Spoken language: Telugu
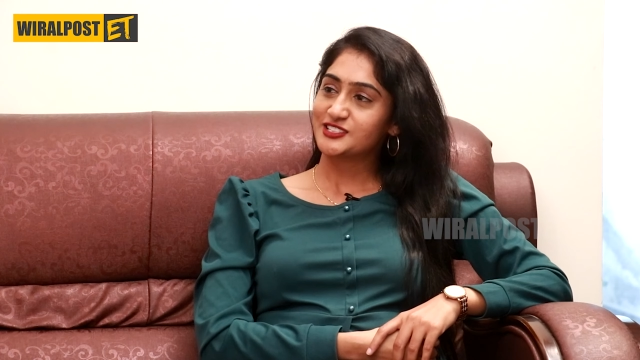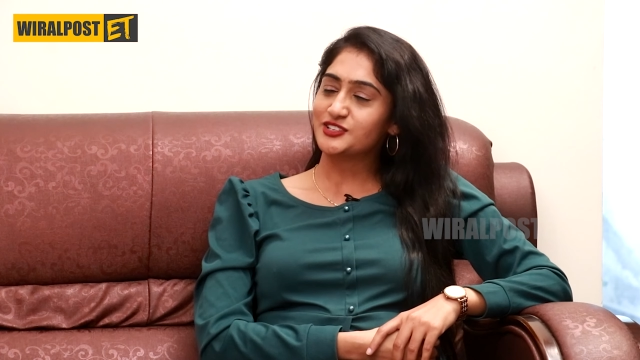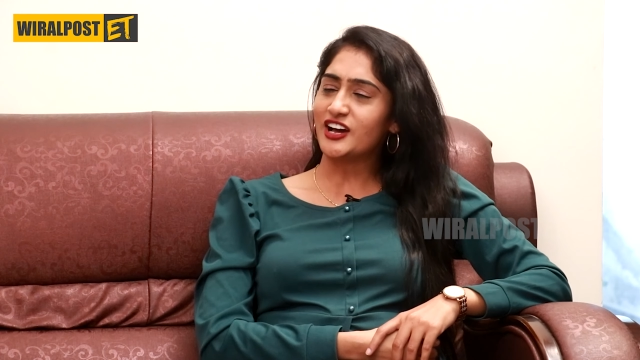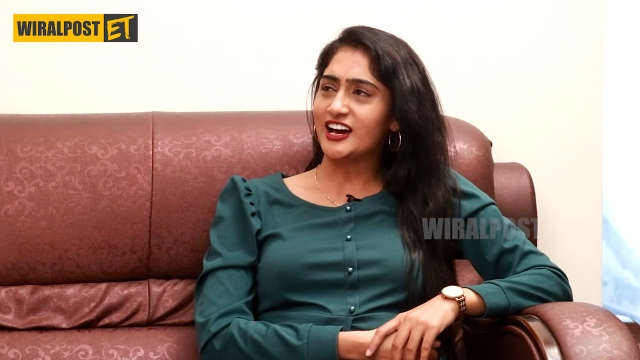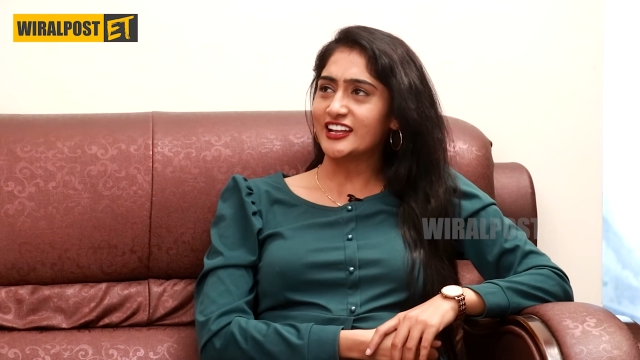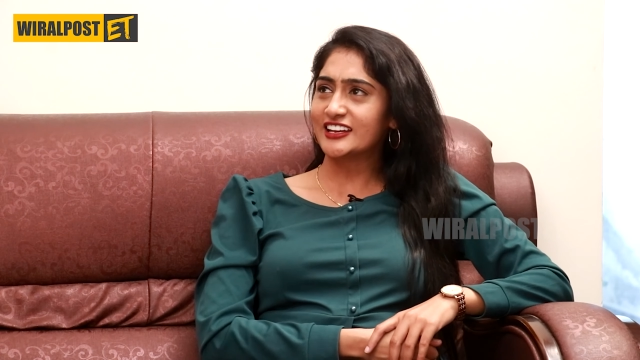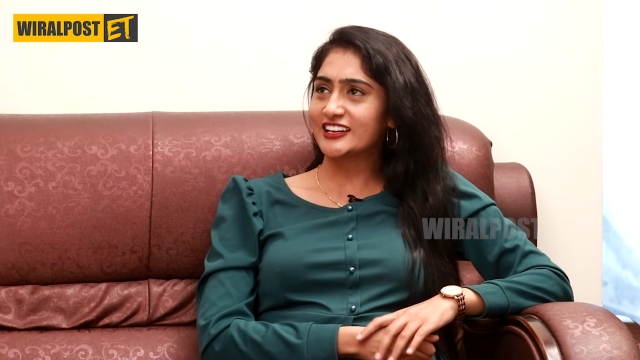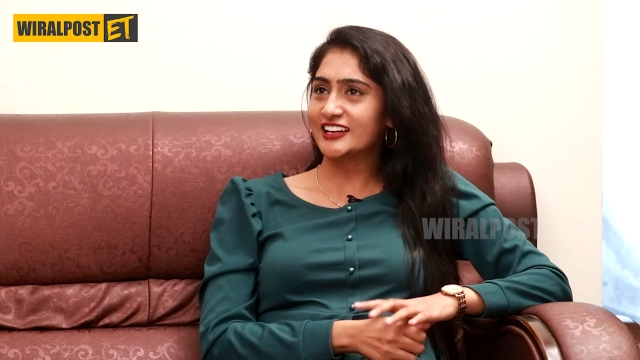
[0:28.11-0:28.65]
సో
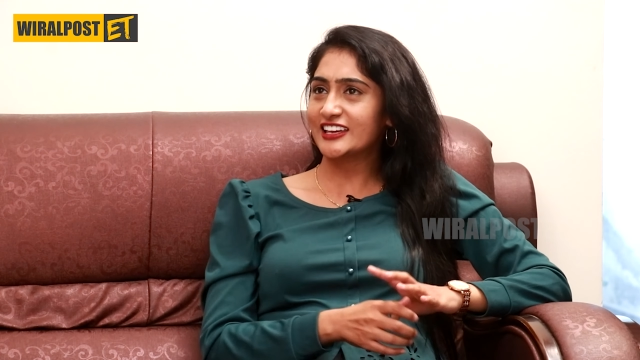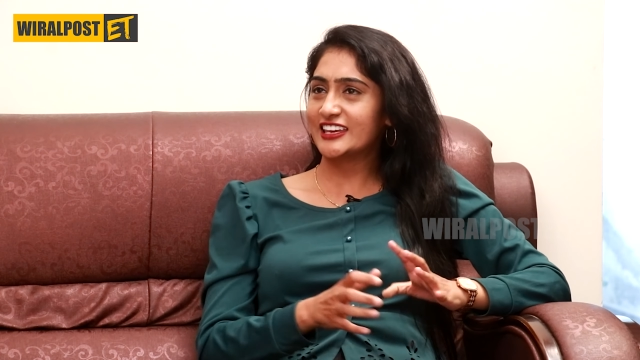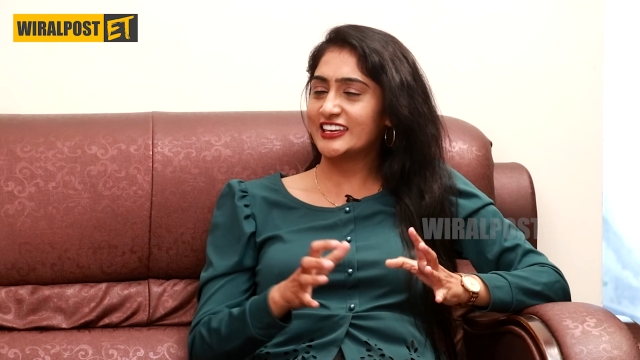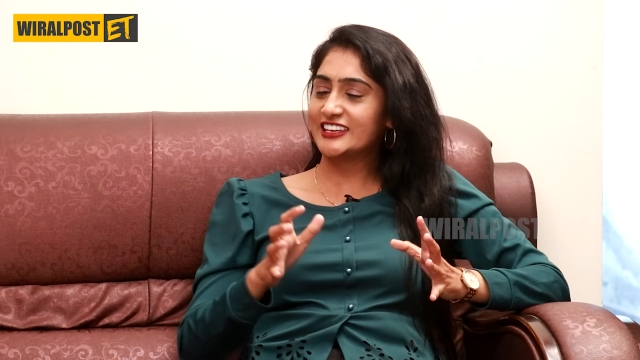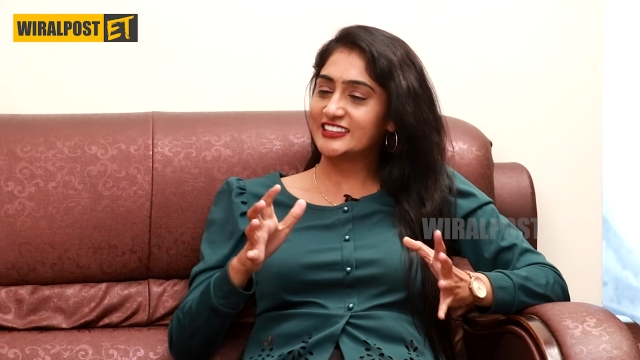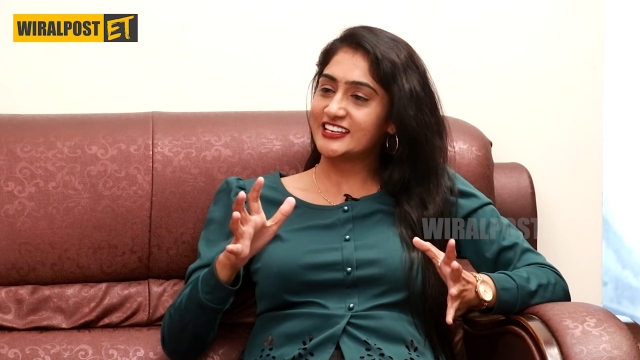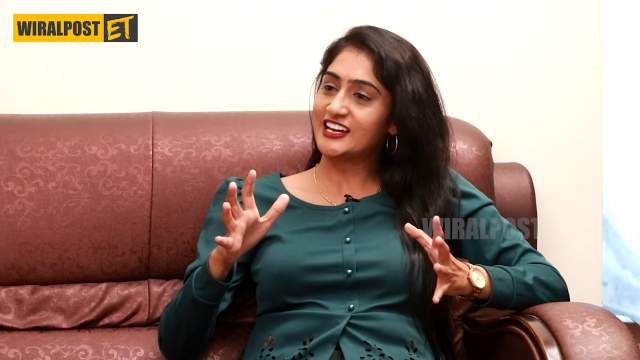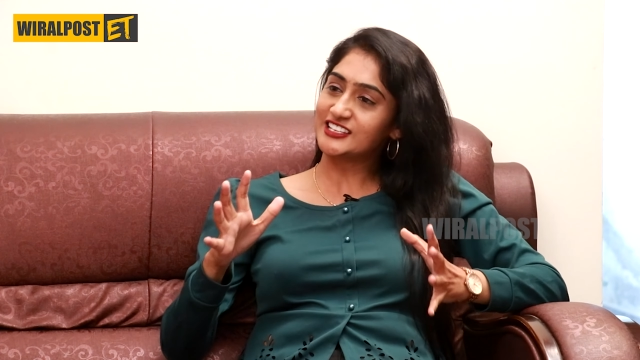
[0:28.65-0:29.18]
హారిక
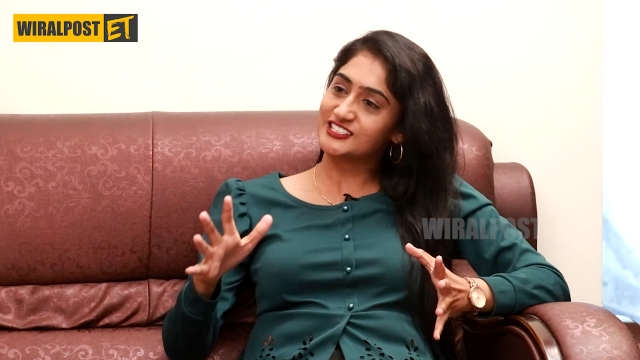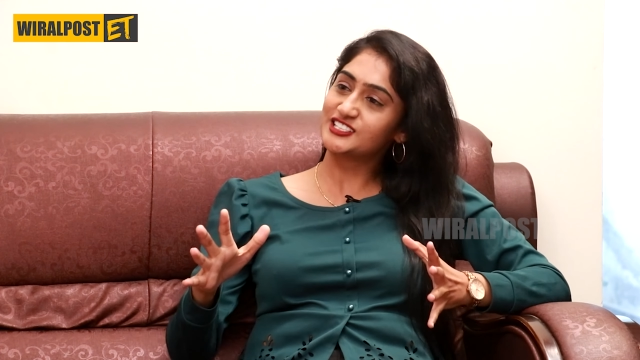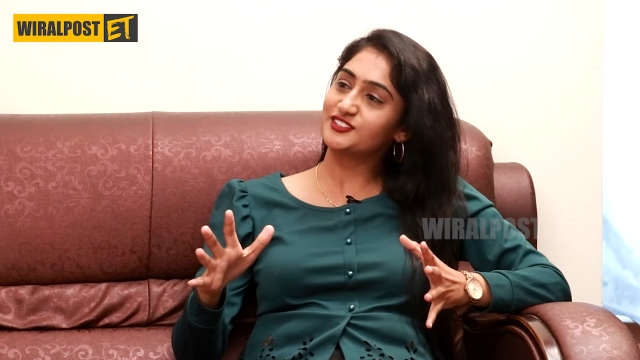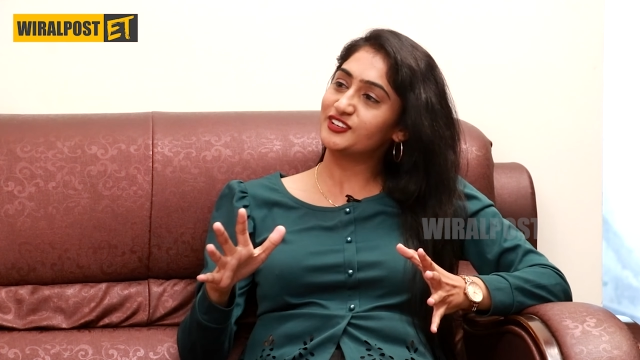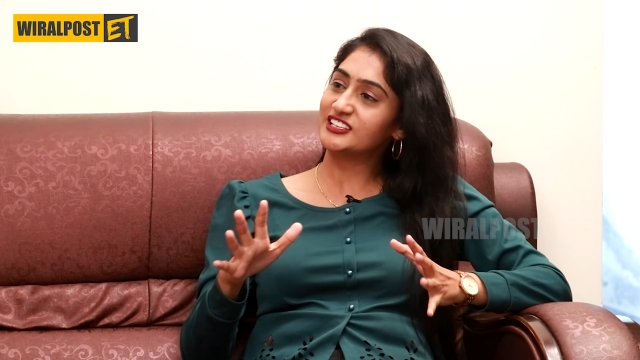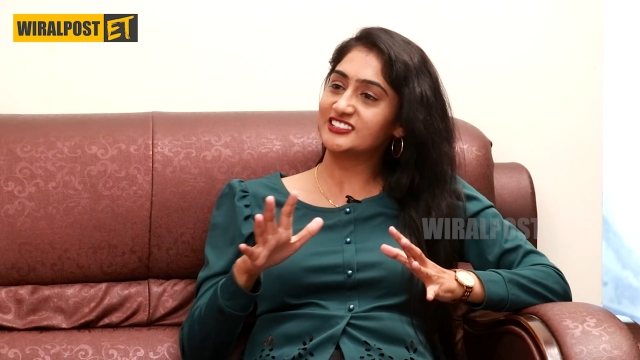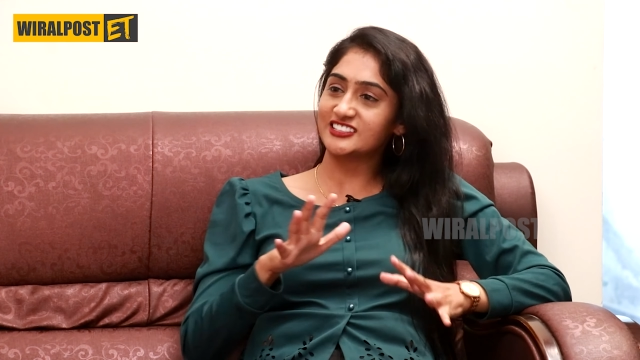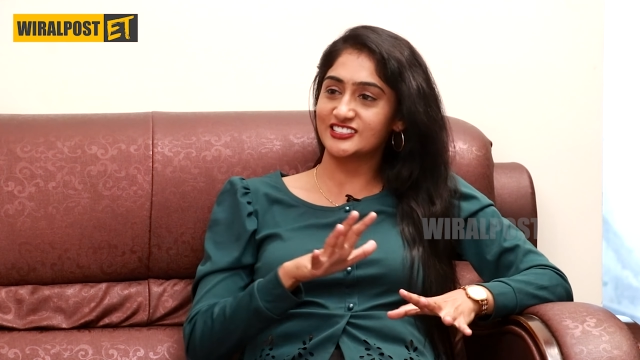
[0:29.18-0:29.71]
ఇది అచీవ్
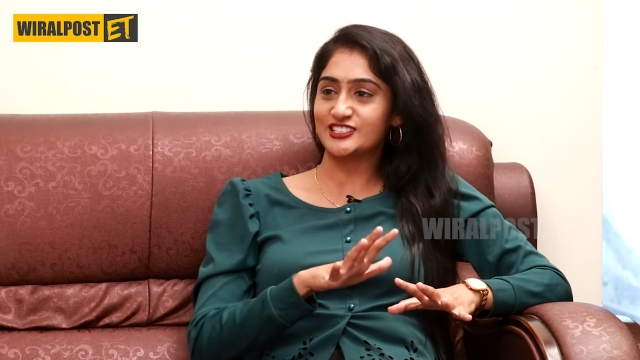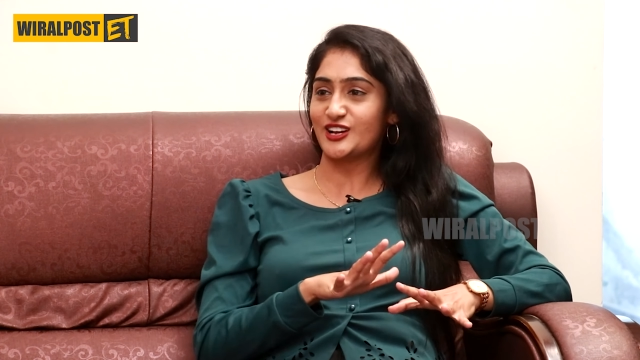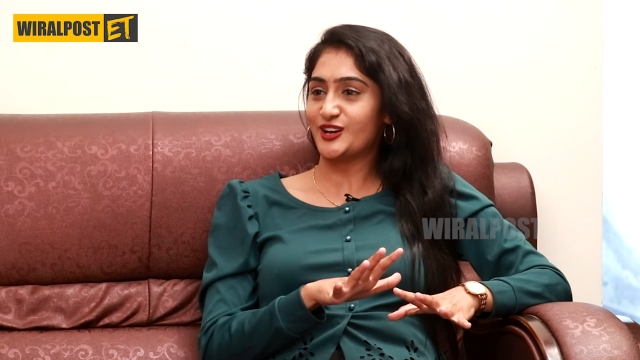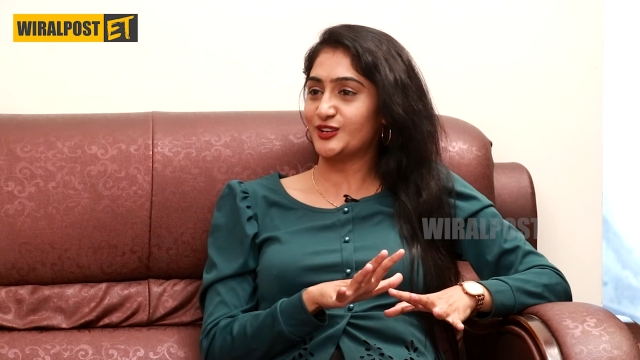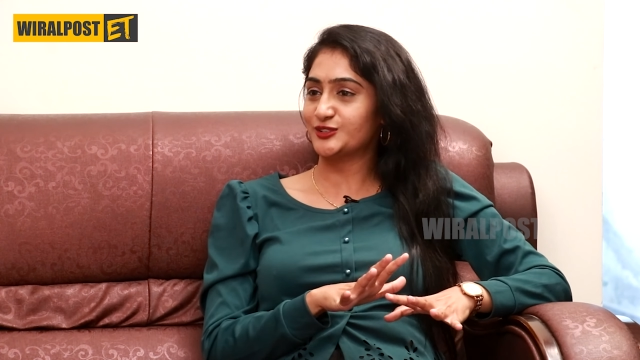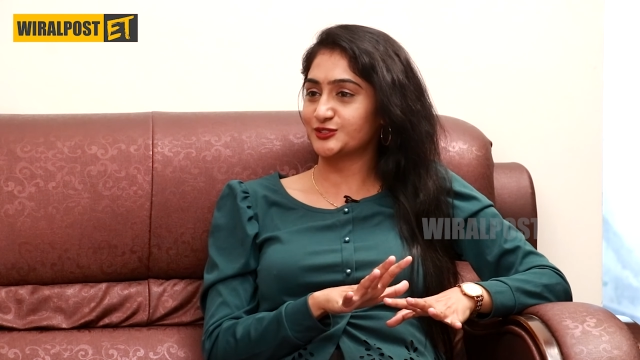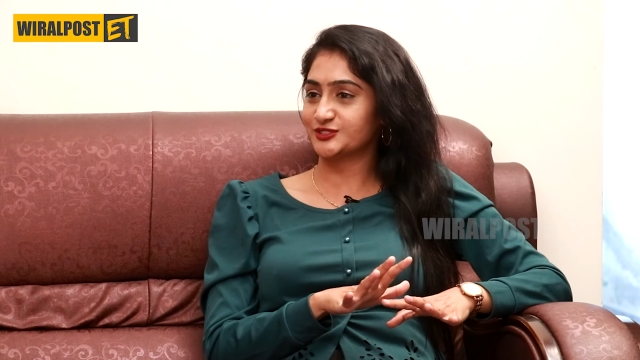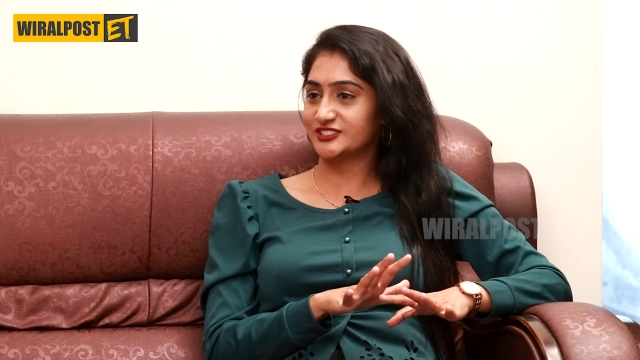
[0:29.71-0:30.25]
అయితే
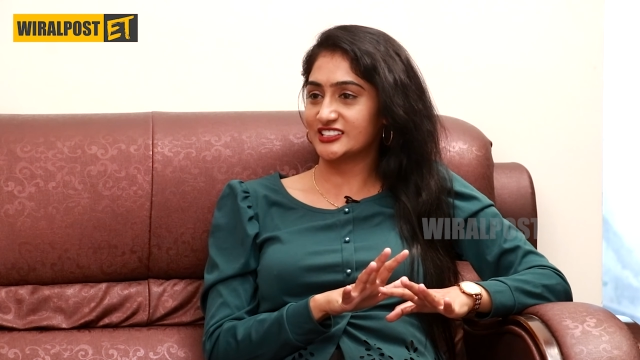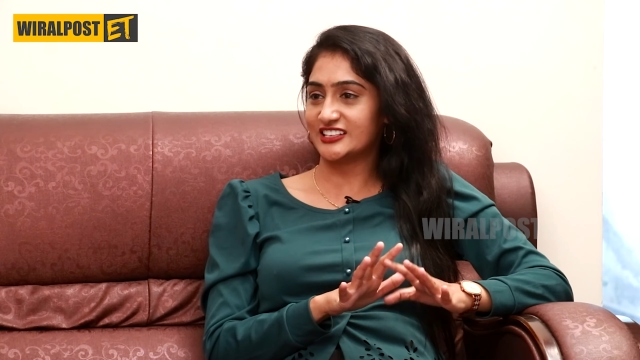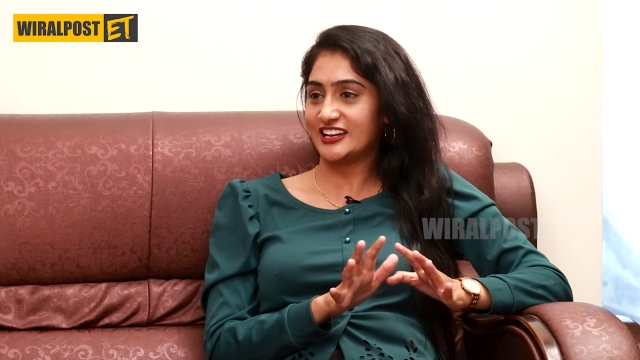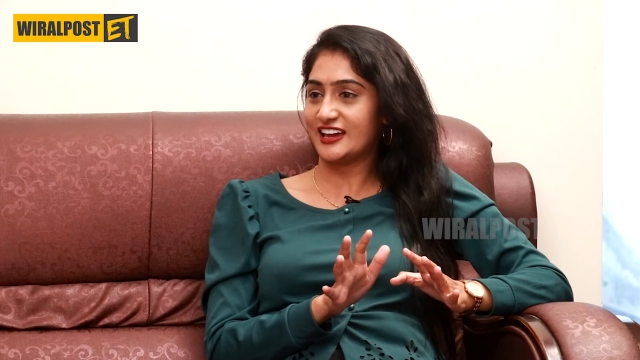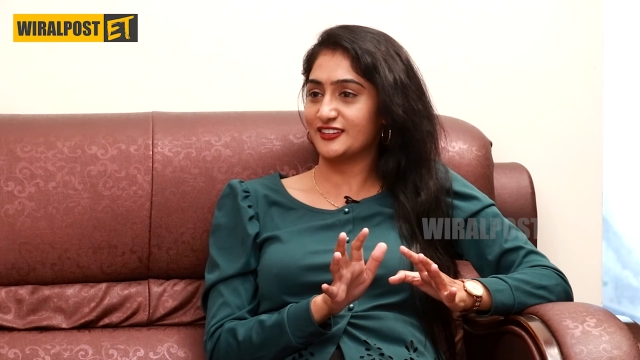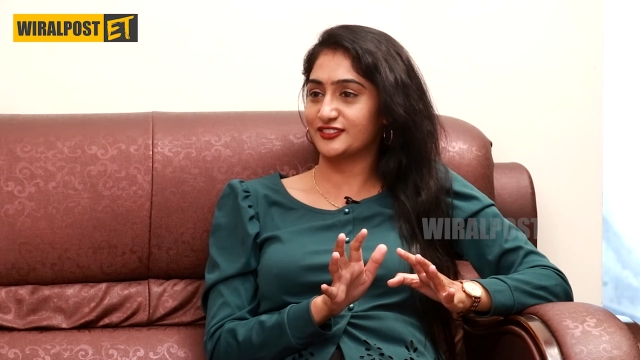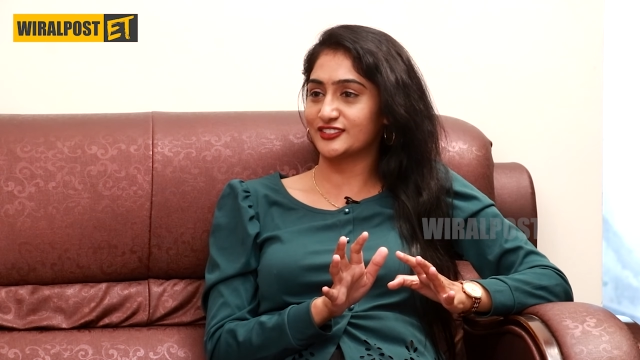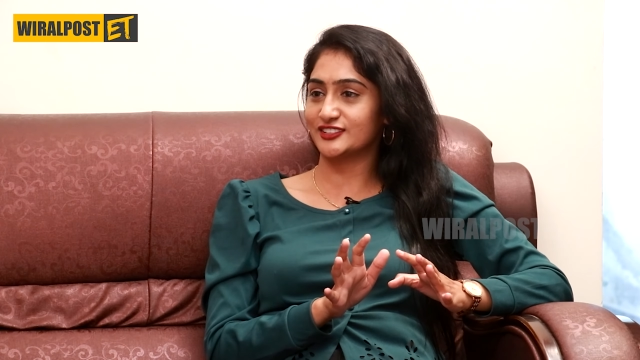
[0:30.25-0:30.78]
చాలు ఇంకా
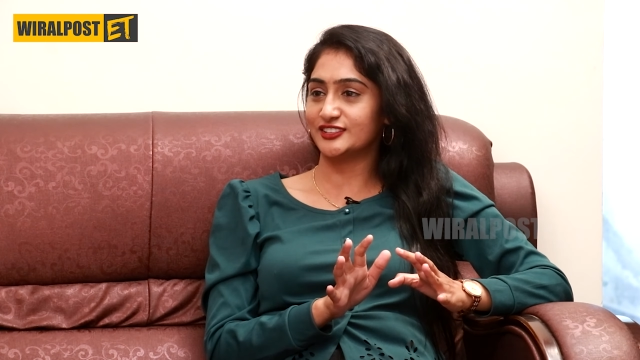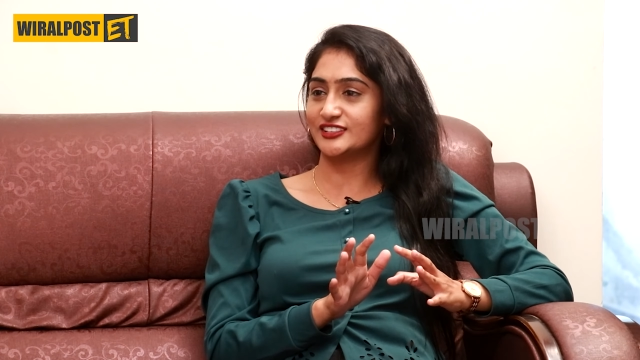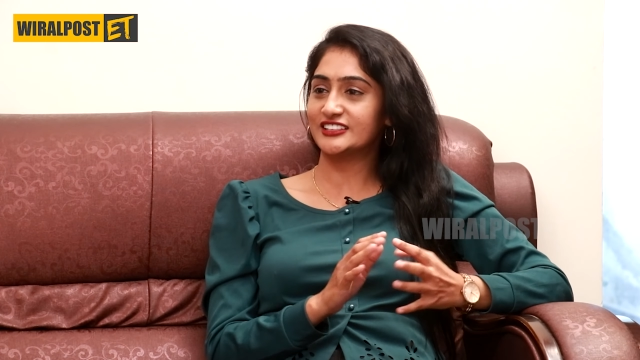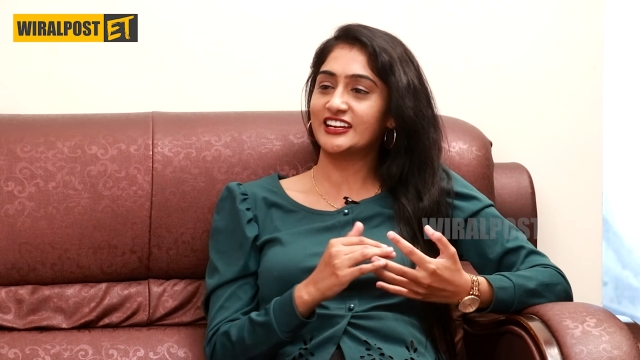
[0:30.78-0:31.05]
లైఫ్లో